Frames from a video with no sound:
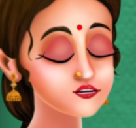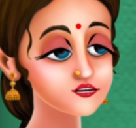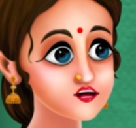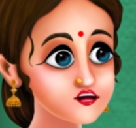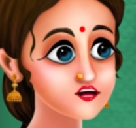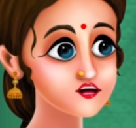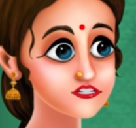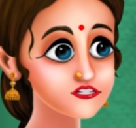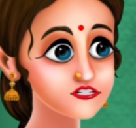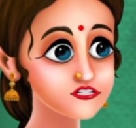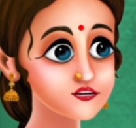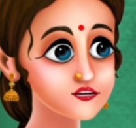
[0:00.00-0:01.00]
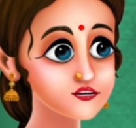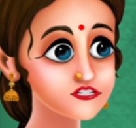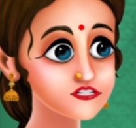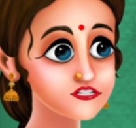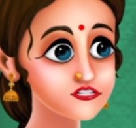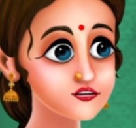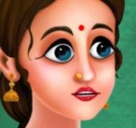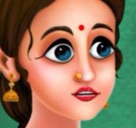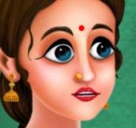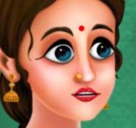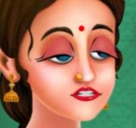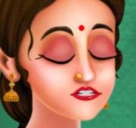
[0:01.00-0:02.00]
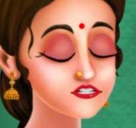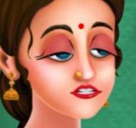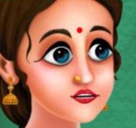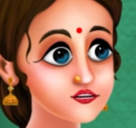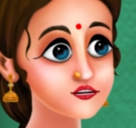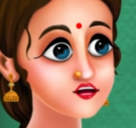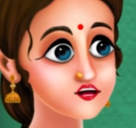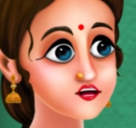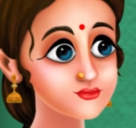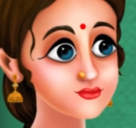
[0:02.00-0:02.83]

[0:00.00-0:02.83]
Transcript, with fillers: తక్కువ ధరలో అమ్మితే చాలా మంది కొంటారు